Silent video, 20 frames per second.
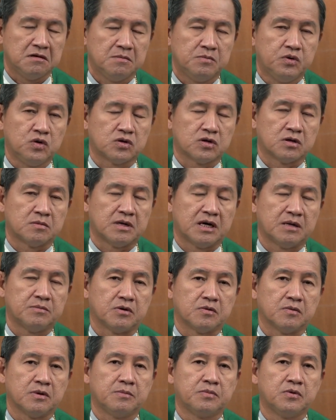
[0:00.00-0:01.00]
พูดออกมาบ
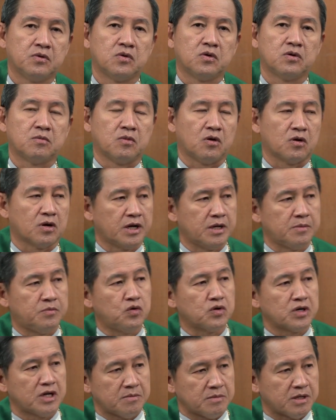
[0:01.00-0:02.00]
อกว่าพระองค์บอกให้พ
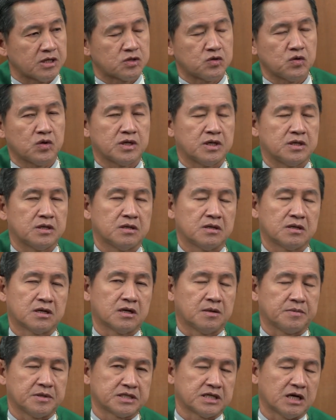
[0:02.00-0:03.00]
วกนี้มาช่วย
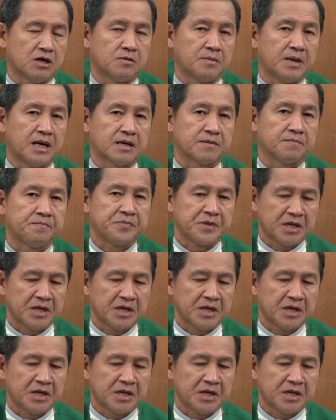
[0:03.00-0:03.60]
ข้าพเจ้าบ้าง